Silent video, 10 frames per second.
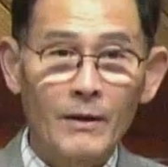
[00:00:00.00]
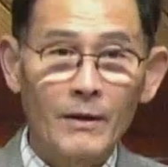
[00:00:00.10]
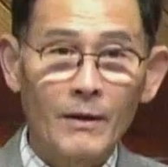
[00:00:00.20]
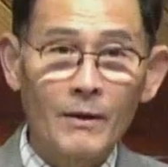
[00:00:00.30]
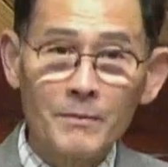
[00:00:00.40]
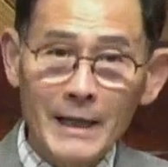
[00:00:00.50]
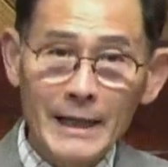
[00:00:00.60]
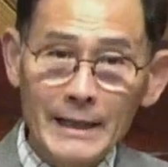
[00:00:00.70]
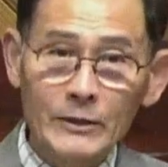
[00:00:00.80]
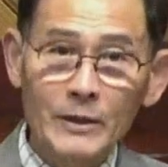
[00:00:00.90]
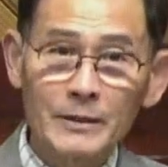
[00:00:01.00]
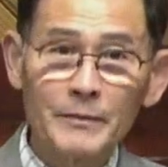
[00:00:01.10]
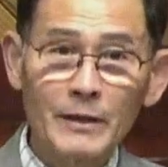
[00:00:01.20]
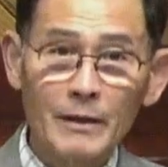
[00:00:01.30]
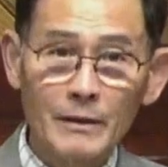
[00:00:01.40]
얼마나 이게 더
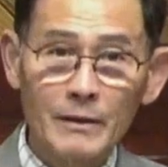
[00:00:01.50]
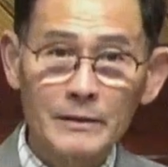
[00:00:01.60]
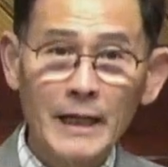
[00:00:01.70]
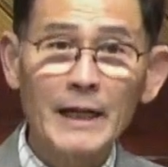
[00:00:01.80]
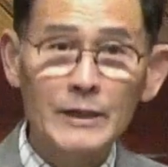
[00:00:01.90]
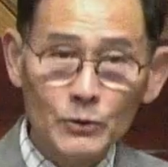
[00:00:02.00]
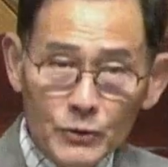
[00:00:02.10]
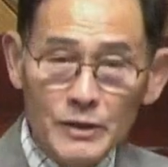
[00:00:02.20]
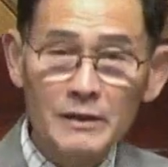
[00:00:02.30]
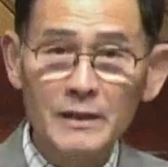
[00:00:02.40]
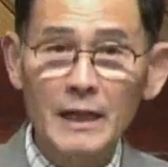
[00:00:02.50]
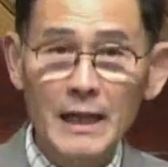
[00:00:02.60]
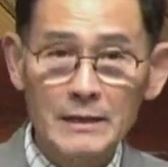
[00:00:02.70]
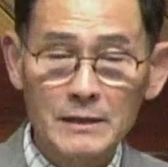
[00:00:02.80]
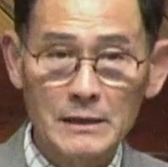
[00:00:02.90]
힘들어요. 차라리 손 씻는 게
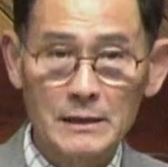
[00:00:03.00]
낫지.